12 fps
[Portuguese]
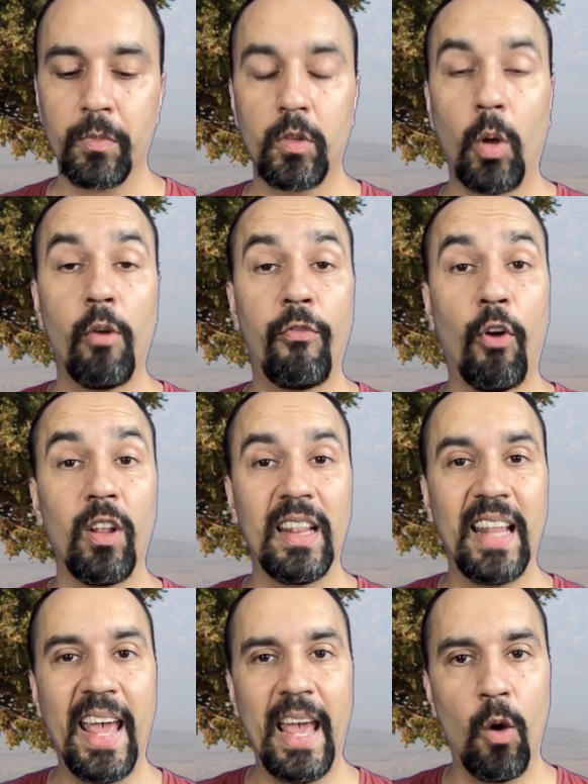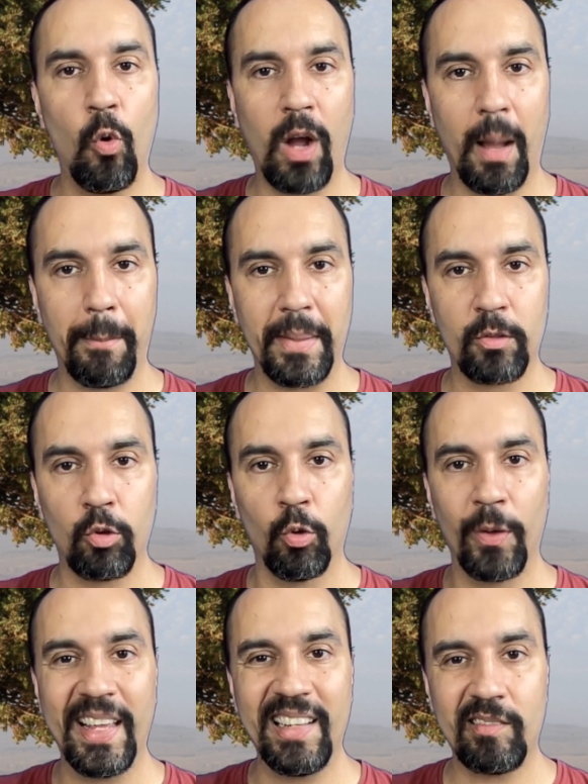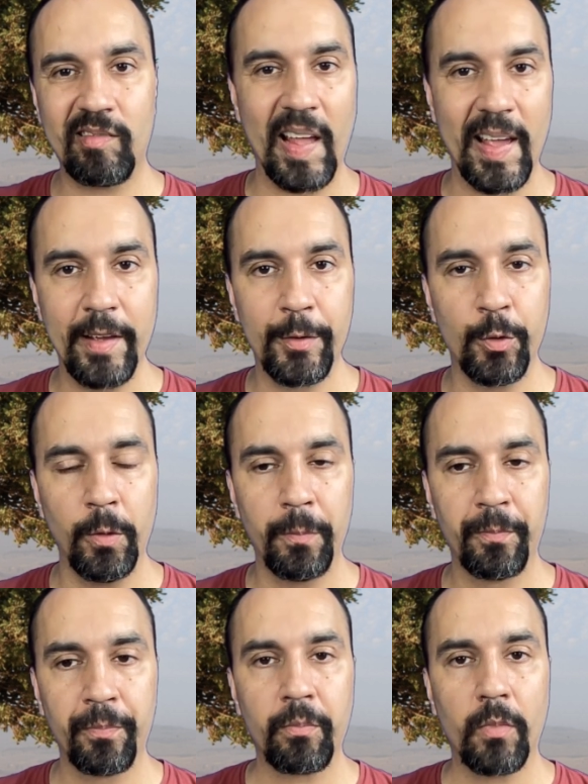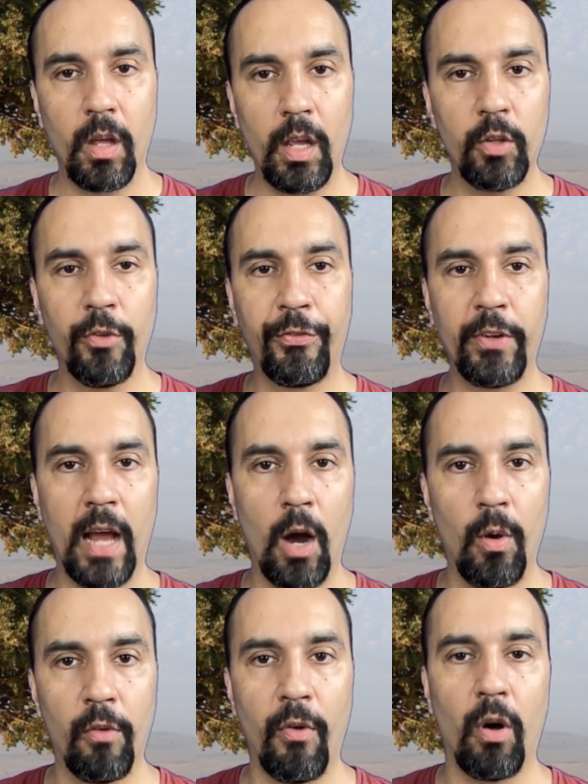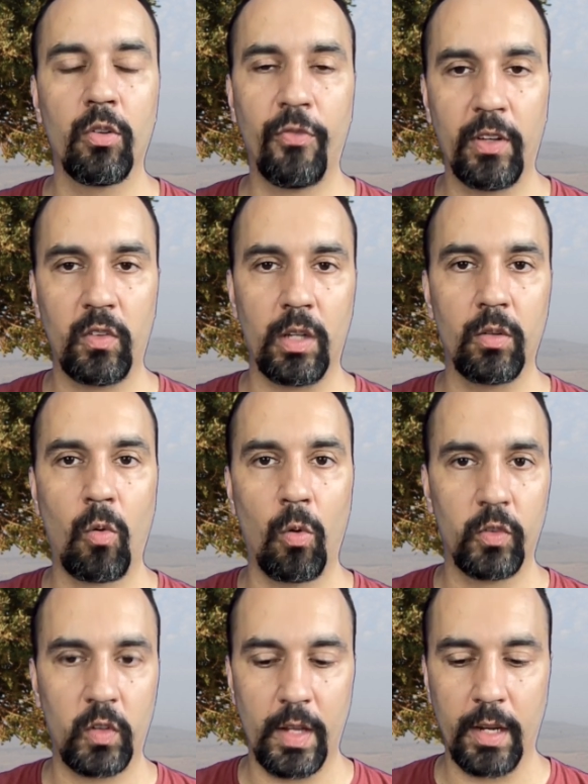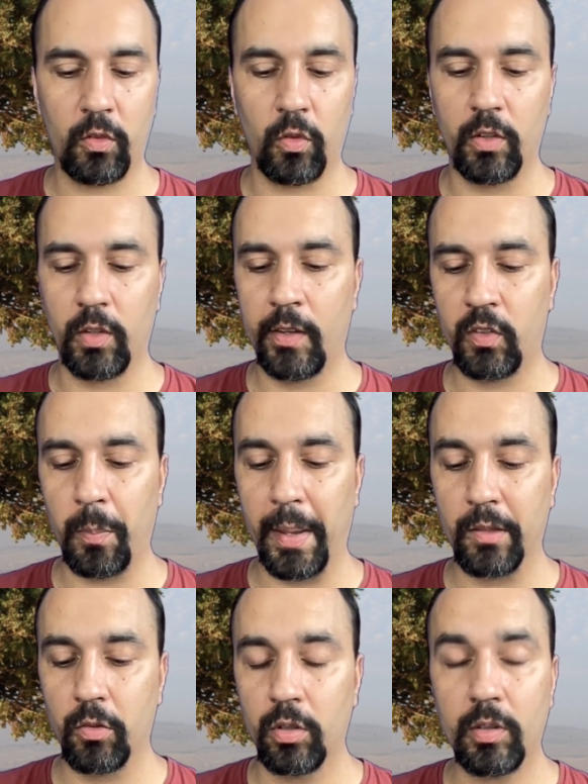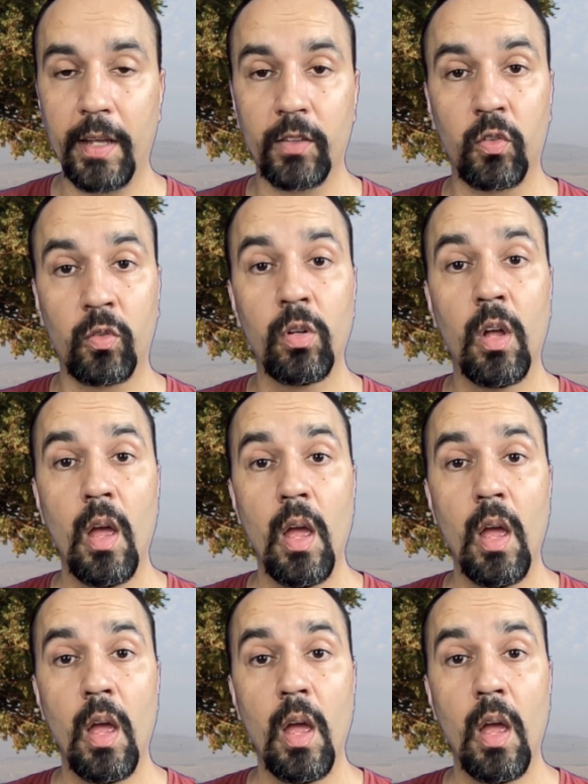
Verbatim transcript: Então, eu vou ler o capítulo inteiro e no final eu volto fazendo considerações a respeito do texto.